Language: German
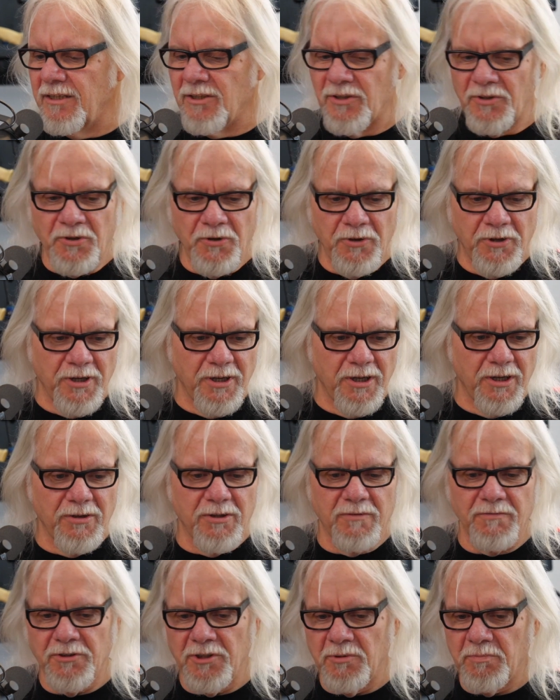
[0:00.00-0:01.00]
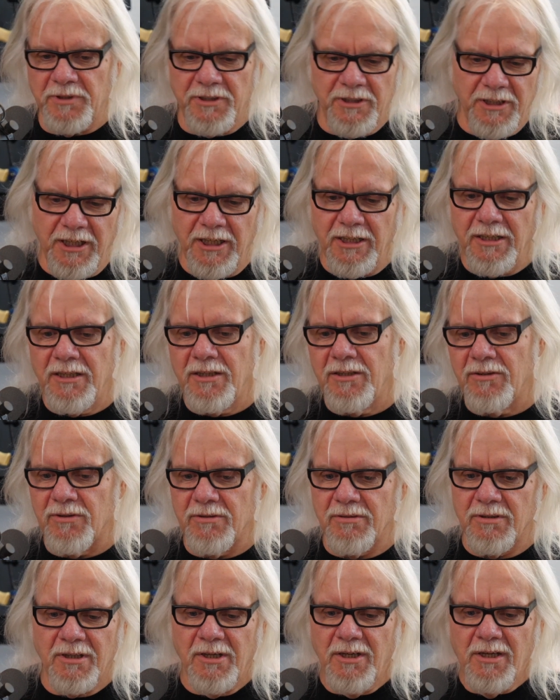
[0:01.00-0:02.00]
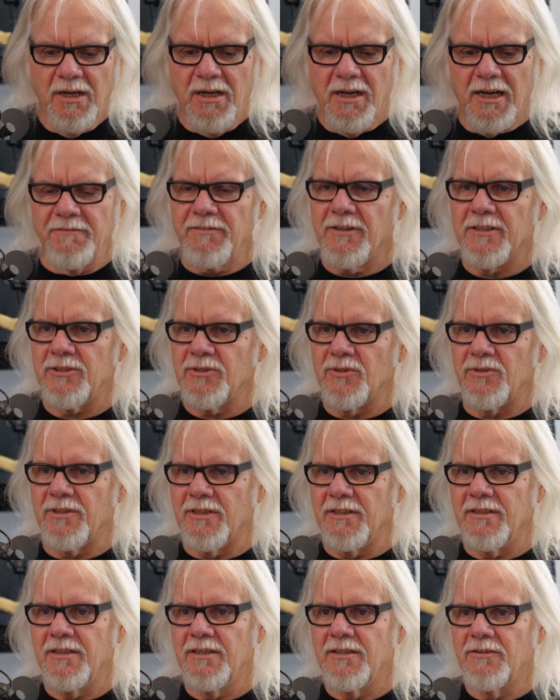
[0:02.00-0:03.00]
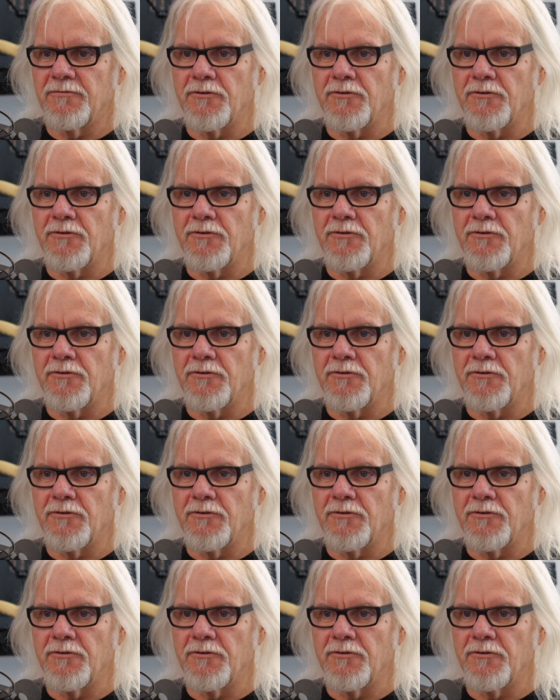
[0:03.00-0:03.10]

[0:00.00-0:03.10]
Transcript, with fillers: in der Küche und würde bedienen und einfach so, ne?